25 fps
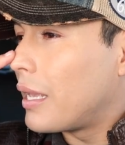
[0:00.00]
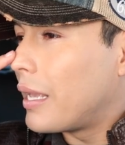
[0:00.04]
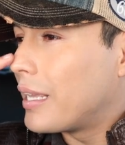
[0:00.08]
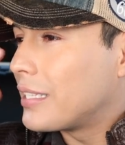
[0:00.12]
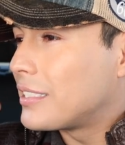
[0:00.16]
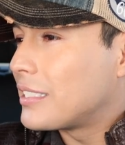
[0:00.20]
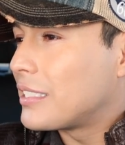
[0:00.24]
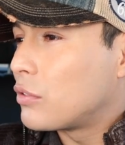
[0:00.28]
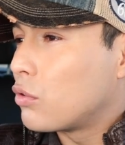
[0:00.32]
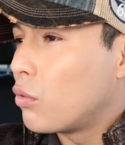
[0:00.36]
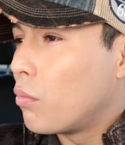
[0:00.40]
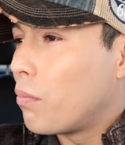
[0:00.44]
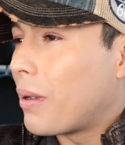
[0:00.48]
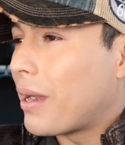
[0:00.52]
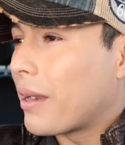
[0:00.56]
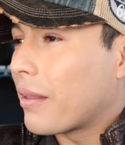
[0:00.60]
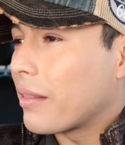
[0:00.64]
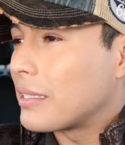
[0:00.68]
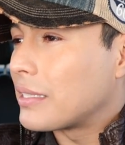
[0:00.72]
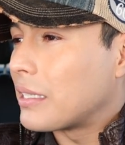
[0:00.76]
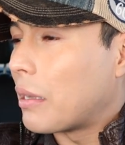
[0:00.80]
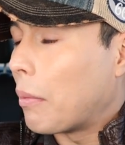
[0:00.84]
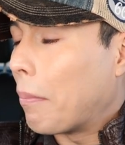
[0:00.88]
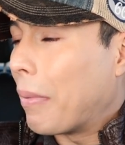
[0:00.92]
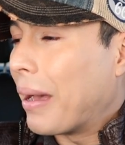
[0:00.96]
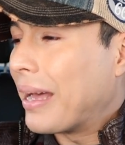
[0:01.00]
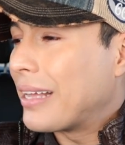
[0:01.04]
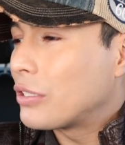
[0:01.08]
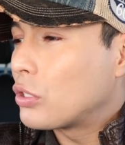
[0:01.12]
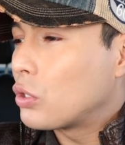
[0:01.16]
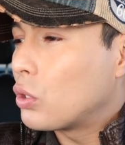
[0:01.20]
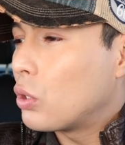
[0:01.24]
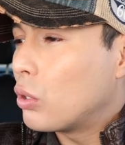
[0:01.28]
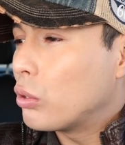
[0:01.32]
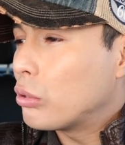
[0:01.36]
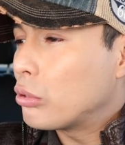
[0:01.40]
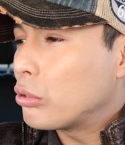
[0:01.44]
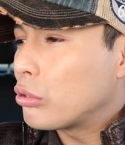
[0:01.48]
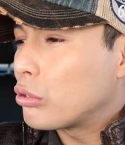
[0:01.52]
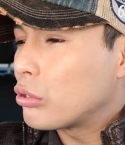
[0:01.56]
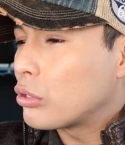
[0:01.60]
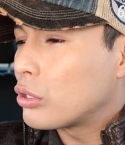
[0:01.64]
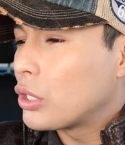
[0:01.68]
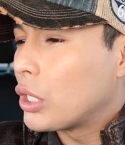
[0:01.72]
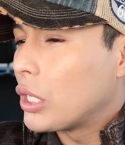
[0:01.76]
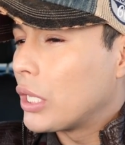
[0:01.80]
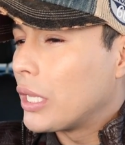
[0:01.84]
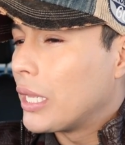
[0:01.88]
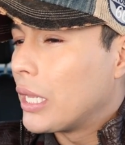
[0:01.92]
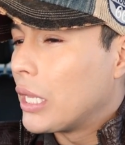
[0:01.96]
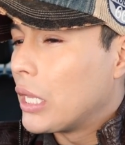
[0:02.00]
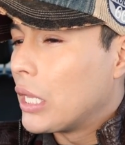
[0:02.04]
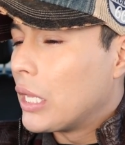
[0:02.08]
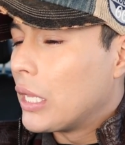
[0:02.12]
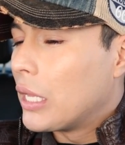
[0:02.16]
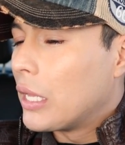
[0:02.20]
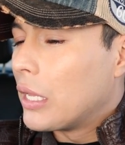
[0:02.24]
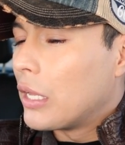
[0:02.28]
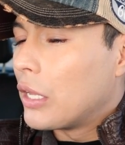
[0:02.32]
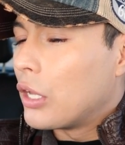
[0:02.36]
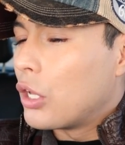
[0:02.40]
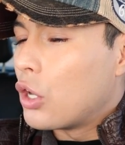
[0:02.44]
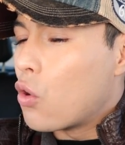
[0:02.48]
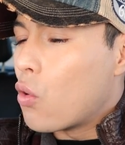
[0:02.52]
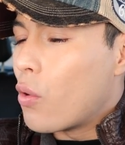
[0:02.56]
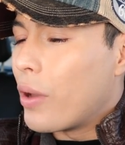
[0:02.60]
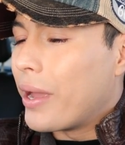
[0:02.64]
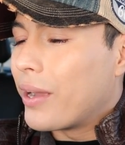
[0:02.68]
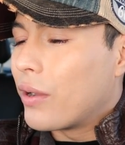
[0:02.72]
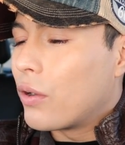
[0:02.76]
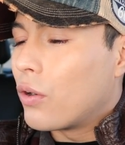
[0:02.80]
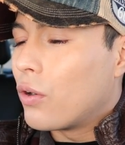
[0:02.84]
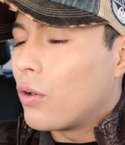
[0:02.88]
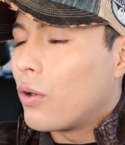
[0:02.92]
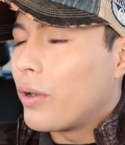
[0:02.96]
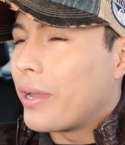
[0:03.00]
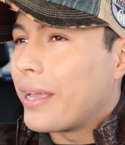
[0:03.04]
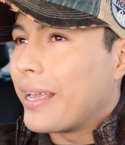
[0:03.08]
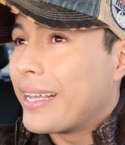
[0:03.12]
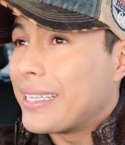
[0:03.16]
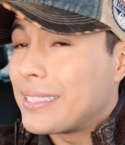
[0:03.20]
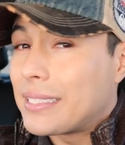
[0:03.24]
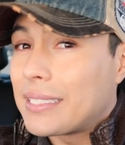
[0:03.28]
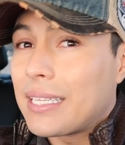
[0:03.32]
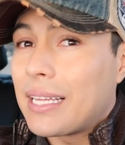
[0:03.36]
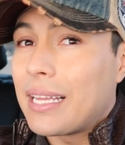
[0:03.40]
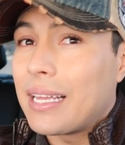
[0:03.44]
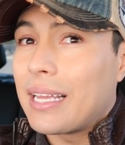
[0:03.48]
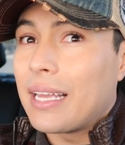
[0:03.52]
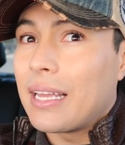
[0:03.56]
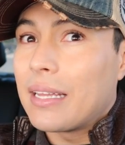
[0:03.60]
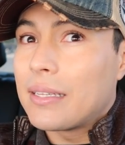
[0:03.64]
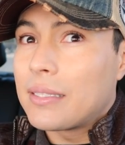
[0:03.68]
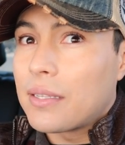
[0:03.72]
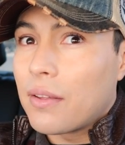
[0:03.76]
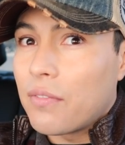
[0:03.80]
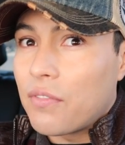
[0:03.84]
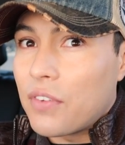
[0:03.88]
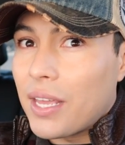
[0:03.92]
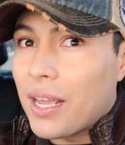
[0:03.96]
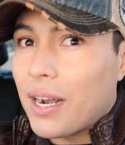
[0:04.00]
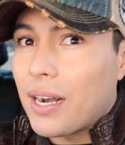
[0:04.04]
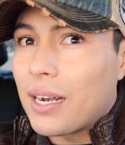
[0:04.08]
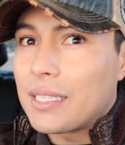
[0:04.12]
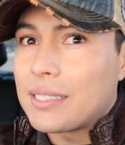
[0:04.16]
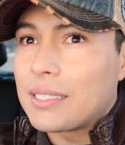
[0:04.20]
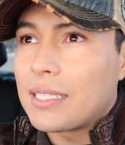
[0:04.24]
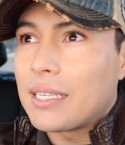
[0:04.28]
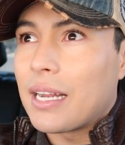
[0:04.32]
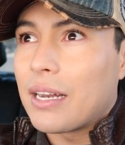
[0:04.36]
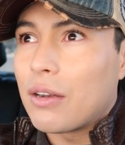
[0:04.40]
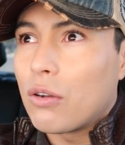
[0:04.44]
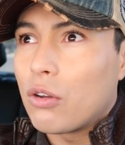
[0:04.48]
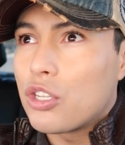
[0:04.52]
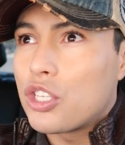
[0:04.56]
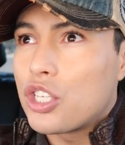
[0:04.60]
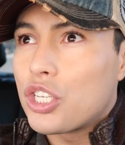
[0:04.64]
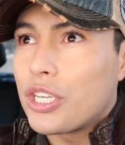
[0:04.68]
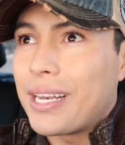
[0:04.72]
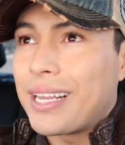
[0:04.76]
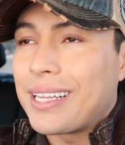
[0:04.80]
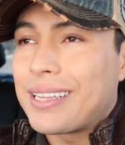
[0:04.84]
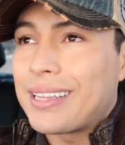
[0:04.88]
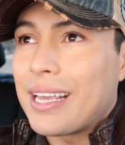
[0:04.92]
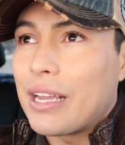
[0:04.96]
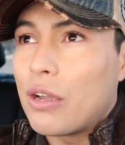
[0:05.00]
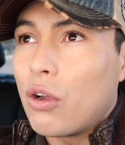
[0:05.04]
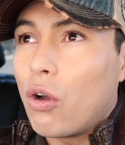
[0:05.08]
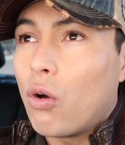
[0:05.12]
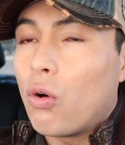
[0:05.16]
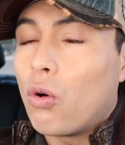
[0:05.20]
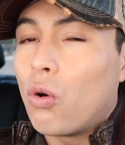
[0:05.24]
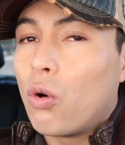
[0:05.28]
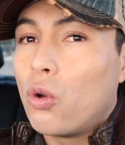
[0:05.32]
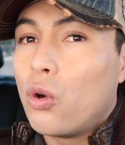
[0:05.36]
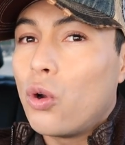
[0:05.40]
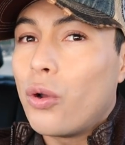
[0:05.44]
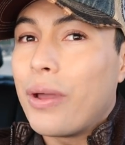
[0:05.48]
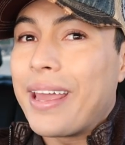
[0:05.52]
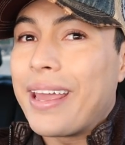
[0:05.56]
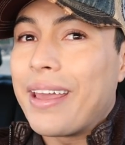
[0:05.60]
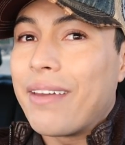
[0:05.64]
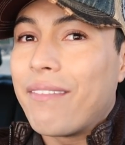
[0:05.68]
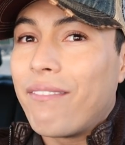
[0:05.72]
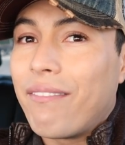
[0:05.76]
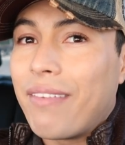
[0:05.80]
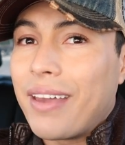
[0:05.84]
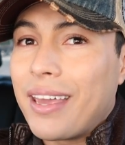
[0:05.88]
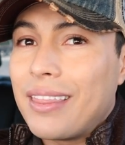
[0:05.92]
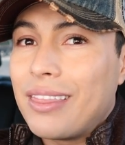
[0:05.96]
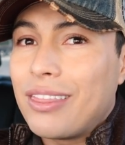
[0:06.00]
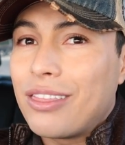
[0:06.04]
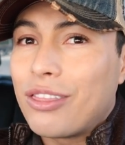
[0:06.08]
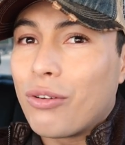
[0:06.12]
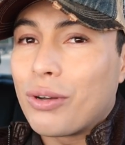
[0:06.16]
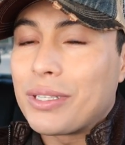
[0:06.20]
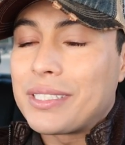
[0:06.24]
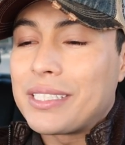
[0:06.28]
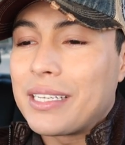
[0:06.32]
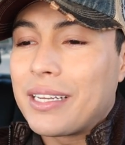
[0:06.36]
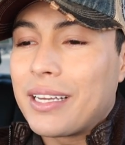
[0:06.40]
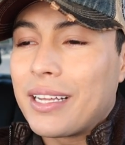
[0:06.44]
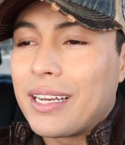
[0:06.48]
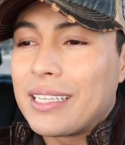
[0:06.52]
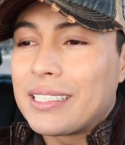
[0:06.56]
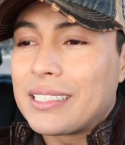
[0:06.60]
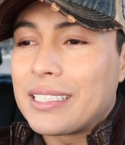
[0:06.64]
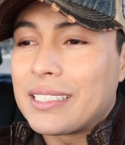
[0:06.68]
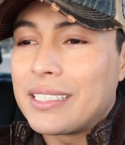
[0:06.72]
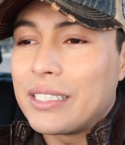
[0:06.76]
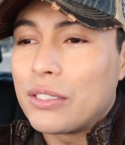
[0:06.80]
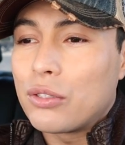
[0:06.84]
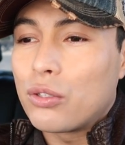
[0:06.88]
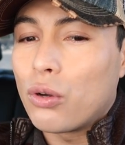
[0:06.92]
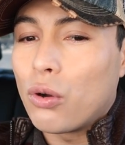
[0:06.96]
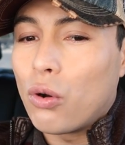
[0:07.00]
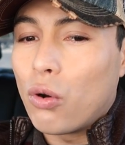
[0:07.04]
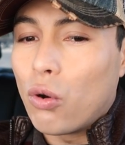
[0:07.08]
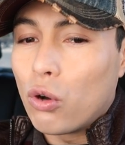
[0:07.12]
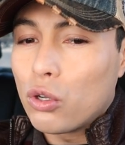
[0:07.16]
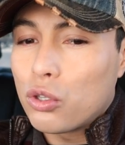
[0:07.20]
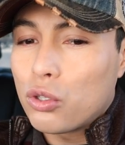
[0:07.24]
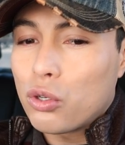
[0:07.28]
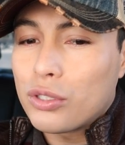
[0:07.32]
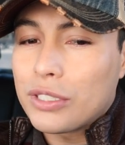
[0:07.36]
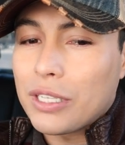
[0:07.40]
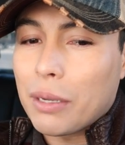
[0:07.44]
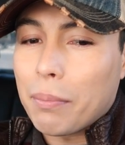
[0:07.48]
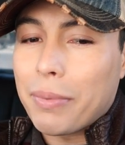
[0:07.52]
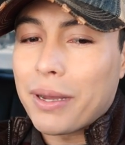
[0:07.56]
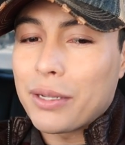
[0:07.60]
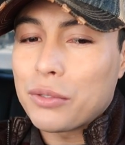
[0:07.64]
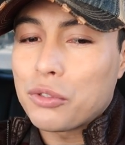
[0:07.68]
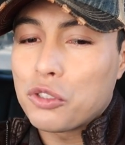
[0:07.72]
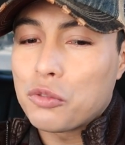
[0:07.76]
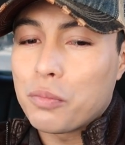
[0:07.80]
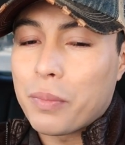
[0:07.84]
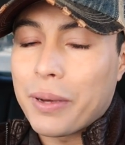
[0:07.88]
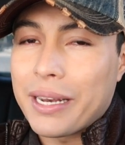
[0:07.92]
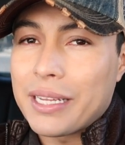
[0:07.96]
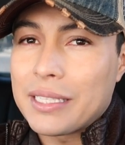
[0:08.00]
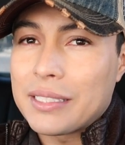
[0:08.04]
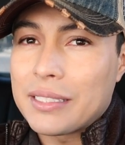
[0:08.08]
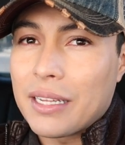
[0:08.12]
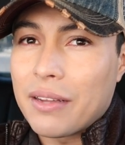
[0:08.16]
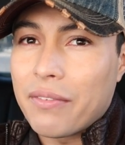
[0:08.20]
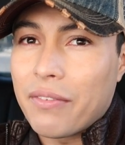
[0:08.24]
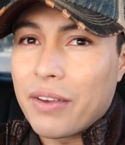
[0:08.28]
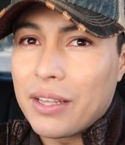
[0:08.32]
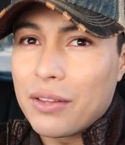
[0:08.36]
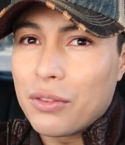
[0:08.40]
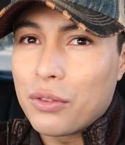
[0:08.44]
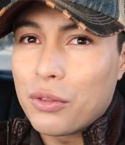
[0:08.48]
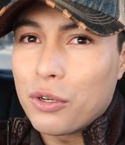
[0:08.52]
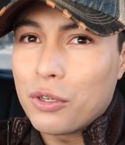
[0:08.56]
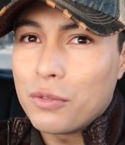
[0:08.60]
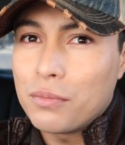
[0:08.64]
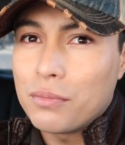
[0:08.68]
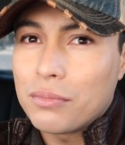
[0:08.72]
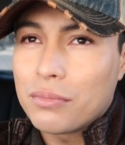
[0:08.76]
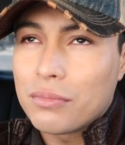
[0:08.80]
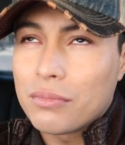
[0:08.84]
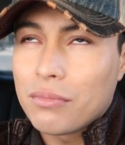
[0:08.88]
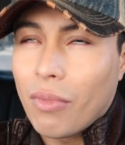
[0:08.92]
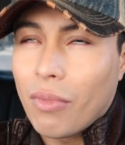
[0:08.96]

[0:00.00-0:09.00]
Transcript: Ese es un par de zapatos. Luego ese, ese viernes en la noche tengo un evento, así que necesito otros zapatos para ese evento